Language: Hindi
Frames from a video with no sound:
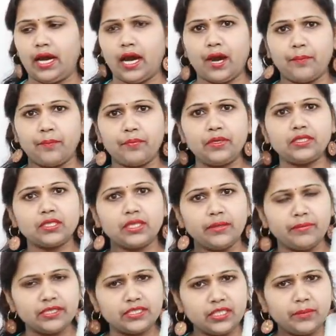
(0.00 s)
आप इसकी
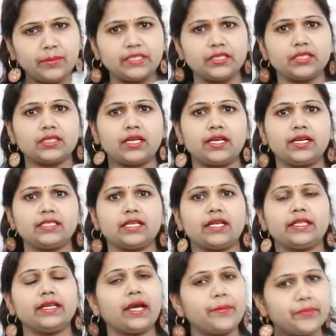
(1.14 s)
मशीन परचेज करना
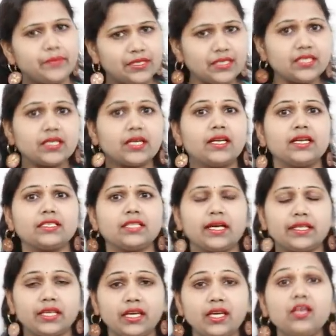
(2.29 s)
चाहते हैं आप बिजनेस करना
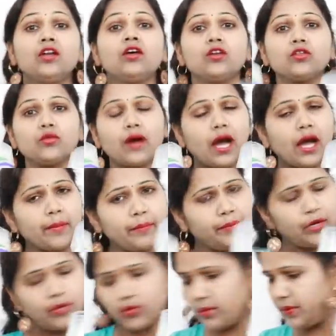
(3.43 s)
चाहते हैं तो आप
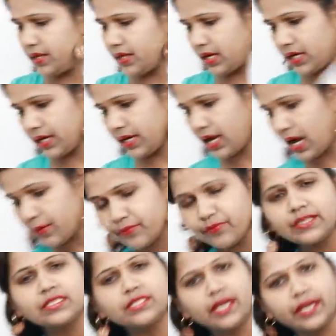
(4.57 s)
बिल्कुल भी ना करें आप
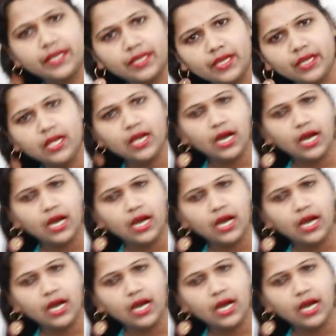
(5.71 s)
फंस जाएंगे